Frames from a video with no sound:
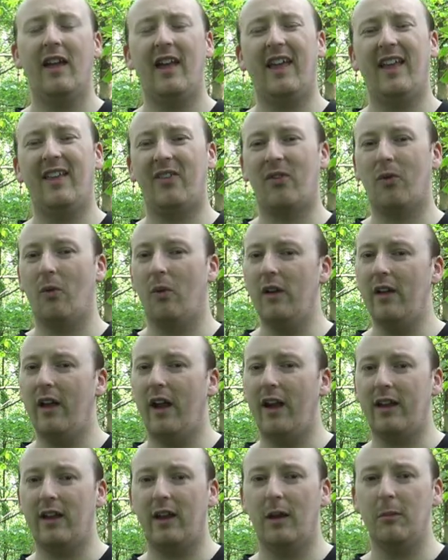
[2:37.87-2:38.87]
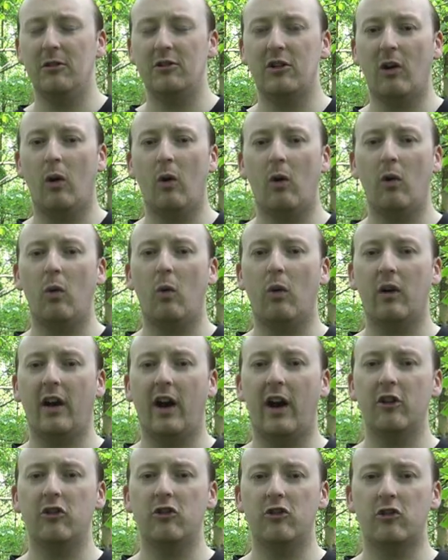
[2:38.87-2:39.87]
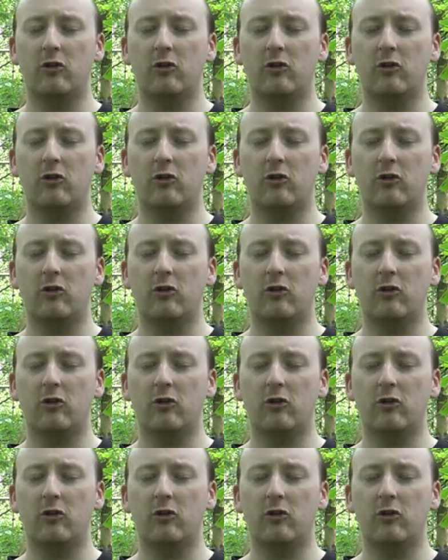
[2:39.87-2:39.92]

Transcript: es soll angeblich auch organische